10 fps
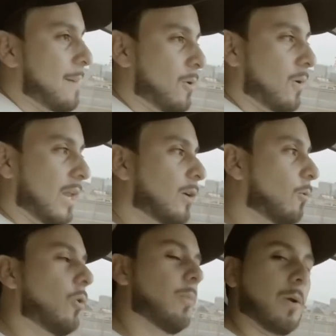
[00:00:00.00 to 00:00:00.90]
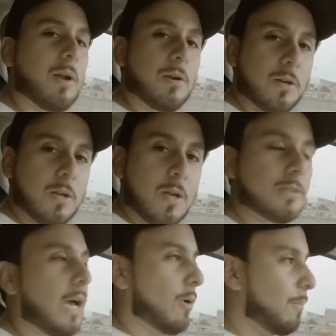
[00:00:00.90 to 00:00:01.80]
amo el escudo peruano. O
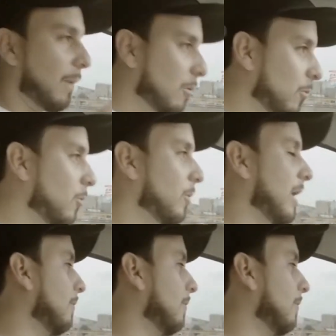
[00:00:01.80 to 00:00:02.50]
sea, amo el Perú y